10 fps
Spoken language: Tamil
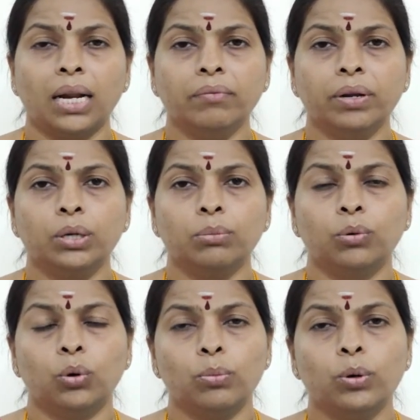அனைவரையும்
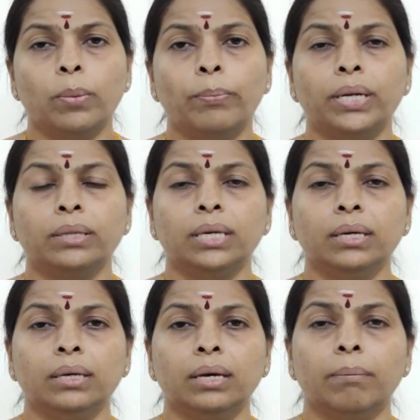ஒருமுகப்படுத்தி
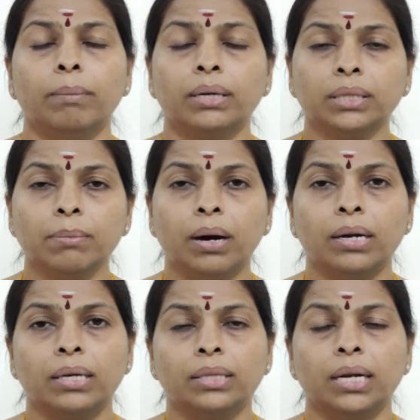பக்தி
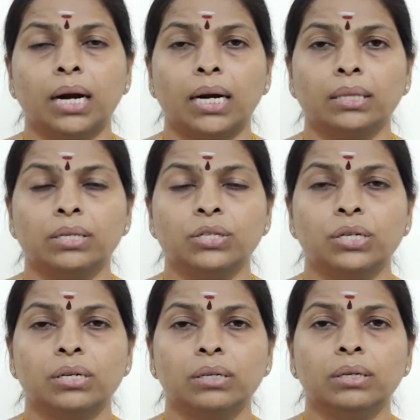மார்க்கத்தில் அழைத்துச்
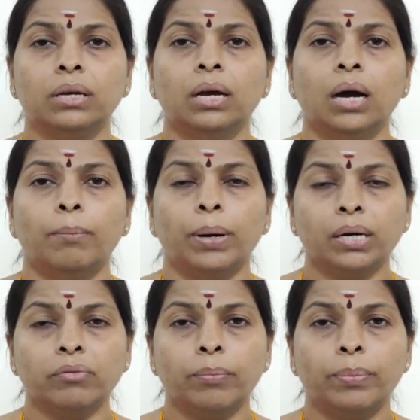சென்று
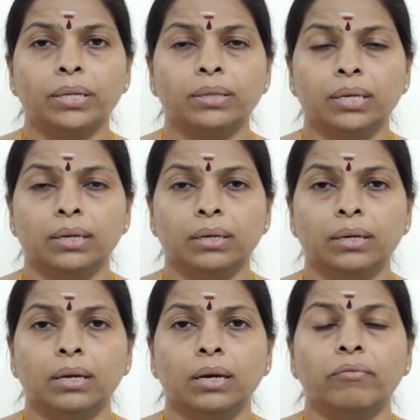பக்குவப்படுத்தி
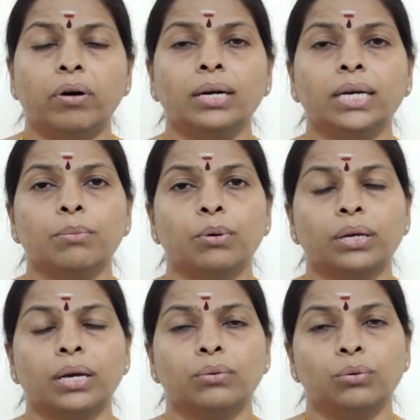வாழ்க்கை
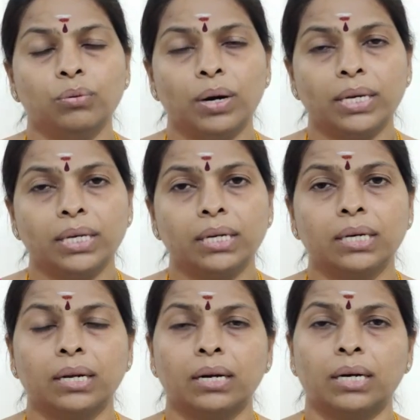முறையை உருவாக்கி
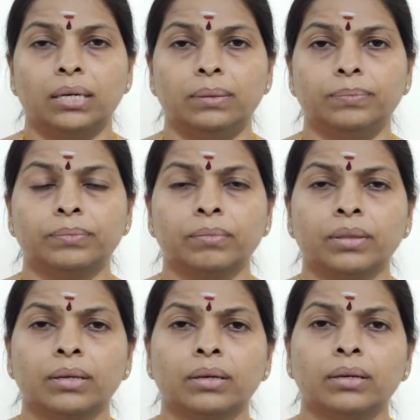இருக்கிறார்கள்
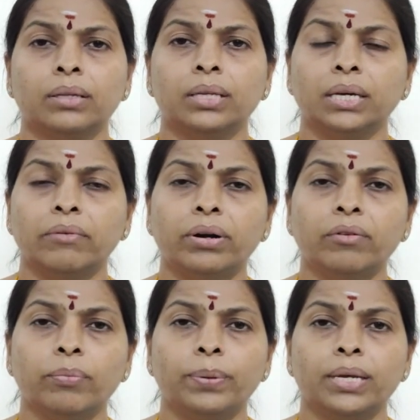இது
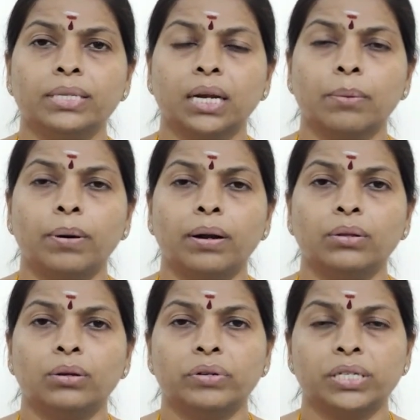எவ்வளவு பெரிய
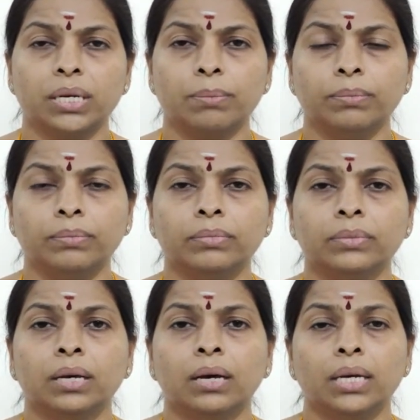சிறப்பானது ஒரு விஷயம்
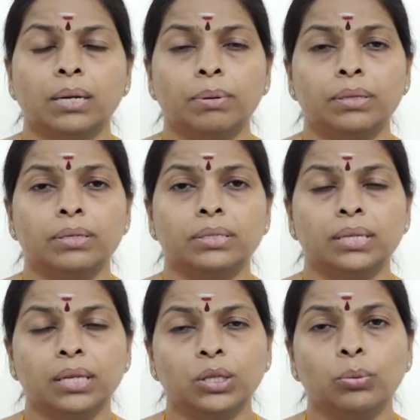என்பது
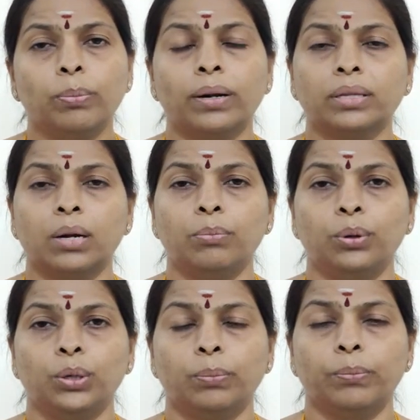சிந்தித்து பார்த்தால்
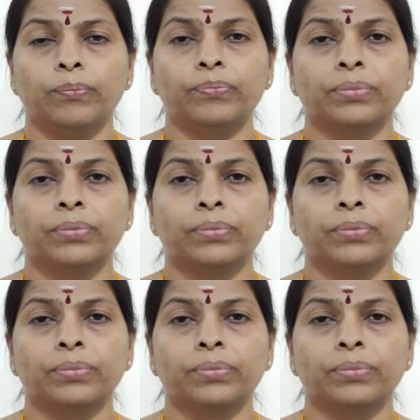புரியும்